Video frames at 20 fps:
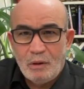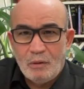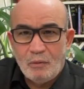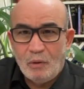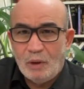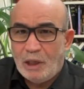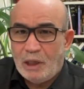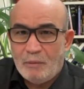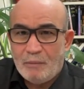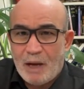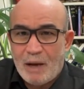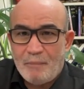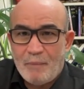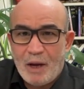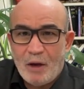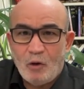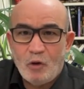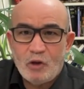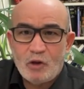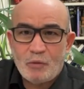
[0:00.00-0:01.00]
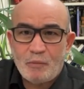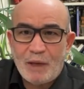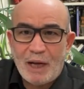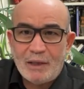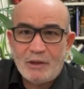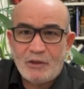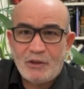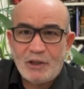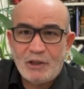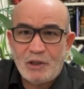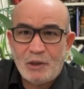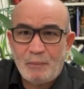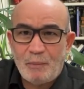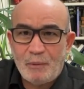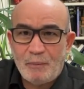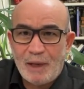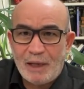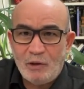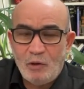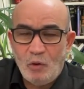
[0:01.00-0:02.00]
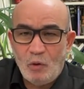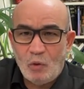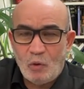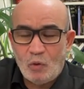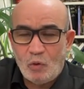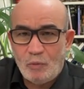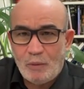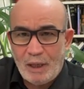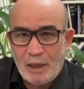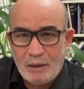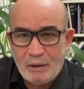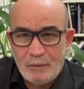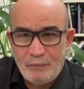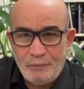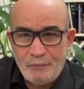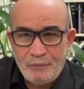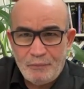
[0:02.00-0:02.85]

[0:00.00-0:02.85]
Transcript: والإمام ما يخلص من عند السيسي من عند الحكومة